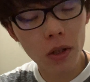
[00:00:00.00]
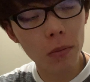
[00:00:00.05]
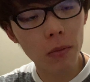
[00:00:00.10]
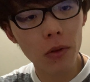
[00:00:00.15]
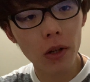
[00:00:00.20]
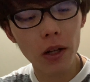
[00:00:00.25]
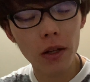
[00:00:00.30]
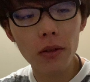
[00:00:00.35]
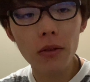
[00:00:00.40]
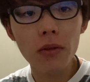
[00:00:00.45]
で
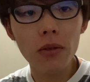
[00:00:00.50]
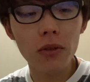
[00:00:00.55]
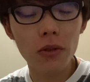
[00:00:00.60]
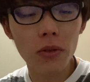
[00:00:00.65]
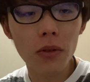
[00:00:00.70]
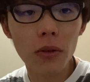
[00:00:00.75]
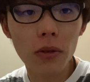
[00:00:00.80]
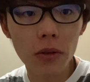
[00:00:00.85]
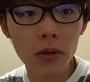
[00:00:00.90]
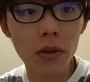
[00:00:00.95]
もらえると、
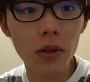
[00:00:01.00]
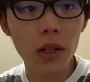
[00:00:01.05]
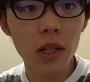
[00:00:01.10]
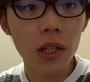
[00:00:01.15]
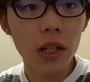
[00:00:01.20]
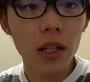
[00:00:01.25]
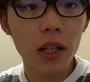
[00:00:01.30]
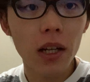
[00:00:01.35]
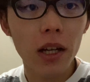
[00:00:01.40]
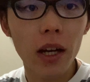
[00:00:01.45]
すごく、
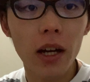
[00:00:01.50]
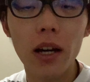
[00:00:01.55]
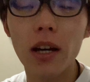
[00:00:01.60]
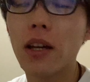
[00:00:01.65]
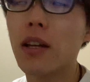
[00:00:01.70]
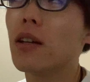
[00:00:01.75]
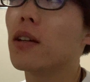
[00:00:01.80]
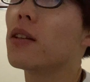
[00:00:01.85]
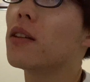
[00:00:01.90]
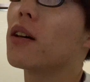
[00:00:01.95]

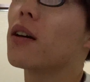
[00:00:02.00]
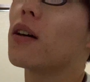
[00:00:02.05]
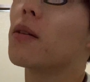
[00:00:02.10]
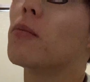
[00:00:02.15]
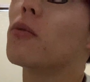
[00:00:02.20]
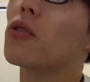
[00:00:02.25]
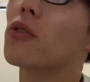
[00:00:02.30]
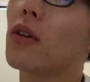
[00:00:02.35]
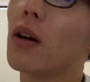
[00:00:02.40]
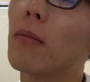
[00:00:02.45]
えー、なんか
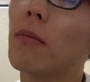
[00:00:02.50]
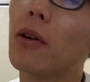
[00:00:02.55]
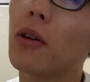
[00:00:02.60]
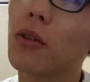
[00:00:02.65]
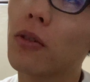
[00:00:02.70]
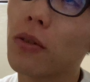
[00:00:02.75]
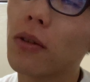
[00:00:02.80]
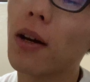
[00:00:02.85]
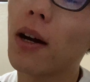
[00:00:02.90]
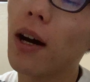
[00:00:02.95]
もっと頑張ろ
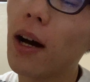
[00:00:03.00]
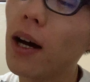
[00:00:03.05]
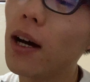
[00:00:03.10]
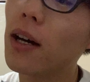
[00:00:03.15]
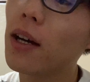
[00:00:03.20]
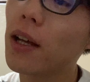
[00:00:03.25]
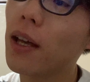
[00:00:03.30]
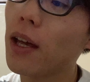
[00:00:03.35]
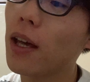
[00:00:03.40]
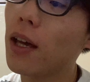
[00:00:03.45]
うとか、
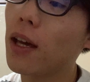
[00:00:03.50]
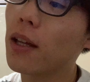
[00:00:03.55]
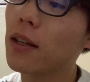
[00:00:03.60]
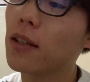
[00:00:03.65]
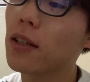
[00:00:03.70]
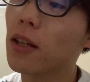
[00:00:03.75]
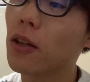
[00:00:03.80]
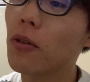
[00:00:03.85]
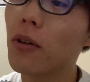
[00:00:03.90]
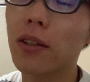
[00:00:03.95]
えー、やっ
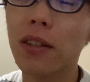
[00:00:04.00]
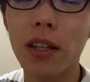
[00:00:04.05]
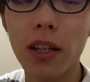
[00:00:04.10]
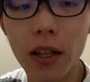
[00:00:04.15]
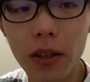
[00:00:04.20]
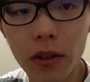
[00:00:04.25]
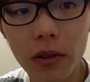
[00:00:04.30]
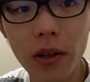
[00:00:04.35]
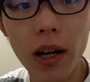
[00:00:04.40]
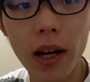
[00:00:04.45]
てきてよかった
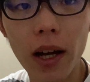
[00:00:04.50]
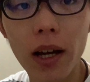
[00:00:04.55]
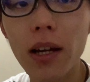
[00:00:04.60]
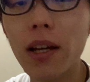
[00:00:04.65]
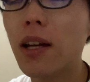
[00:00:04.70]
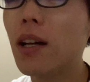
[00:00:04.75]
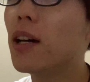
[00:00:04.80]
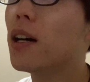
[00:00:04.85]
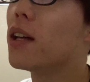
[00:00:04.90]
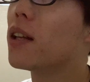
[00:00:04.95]
なとか、
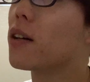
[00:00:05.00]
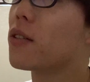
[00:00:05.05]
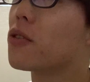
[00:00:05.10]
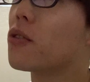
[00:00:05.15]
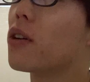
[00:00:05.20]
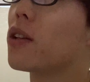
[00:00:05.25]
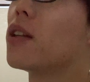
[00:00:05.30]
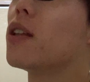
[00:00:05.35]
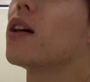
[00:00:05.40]
なんかそうやって